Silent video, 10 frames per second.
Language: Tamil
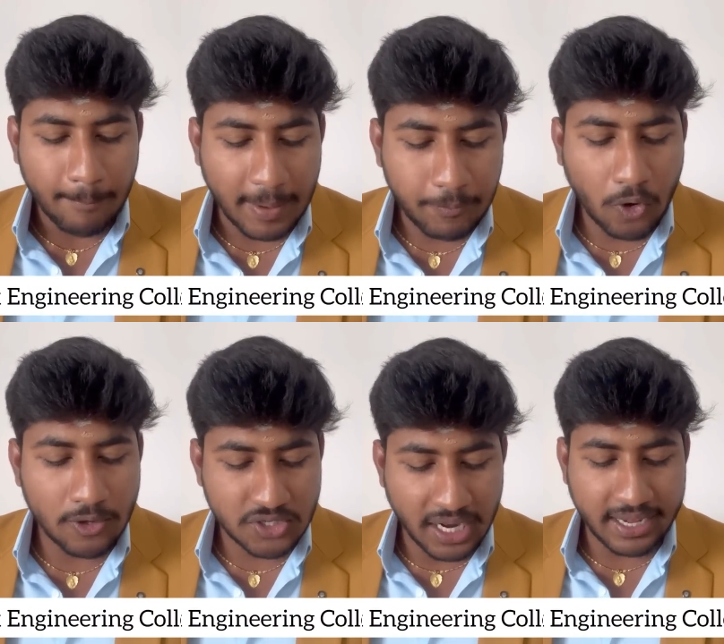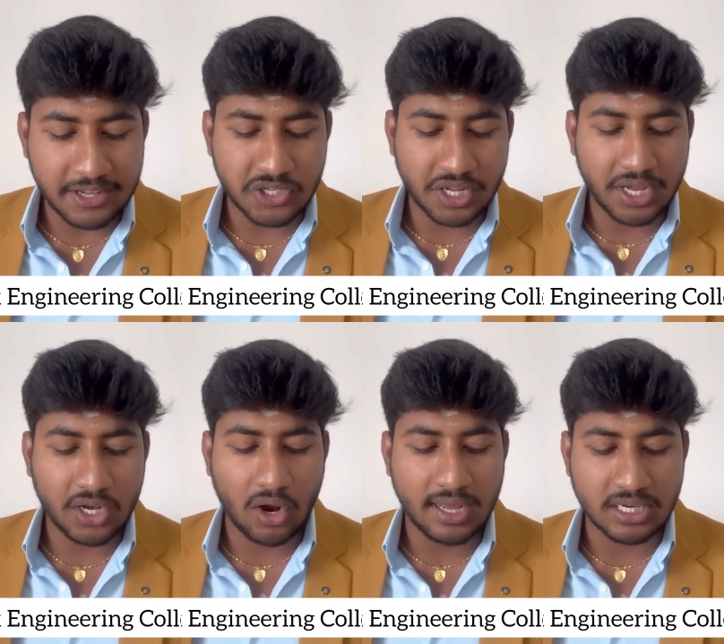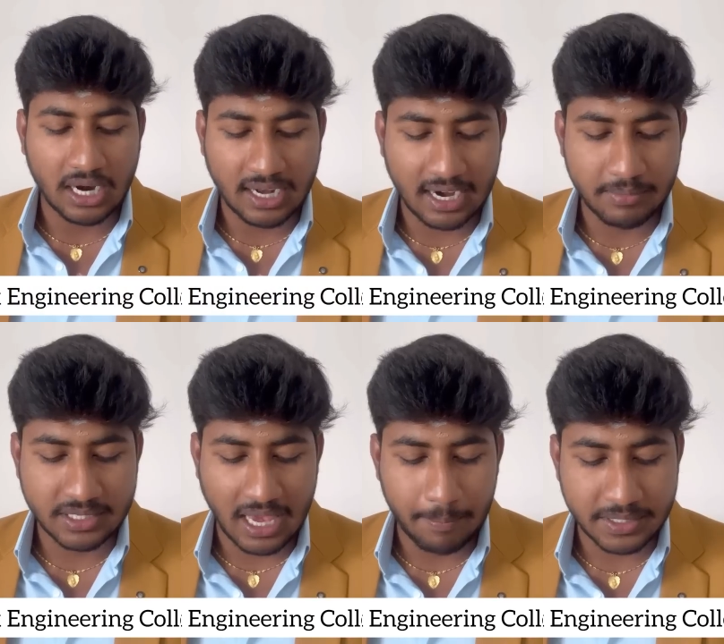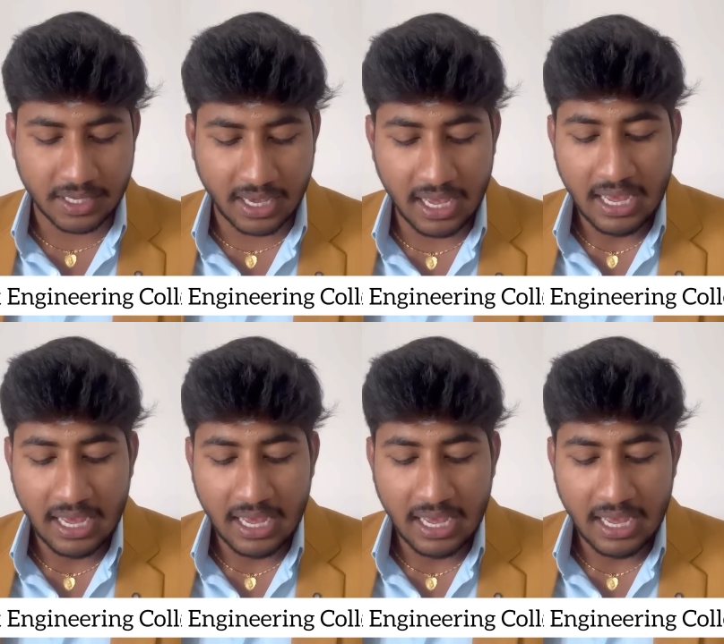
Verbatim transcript: மெப்கோச் லிங்க் இன்ஜினியரிங் காலேஜ் அட்டானமஸ் கேம்பஸுங்க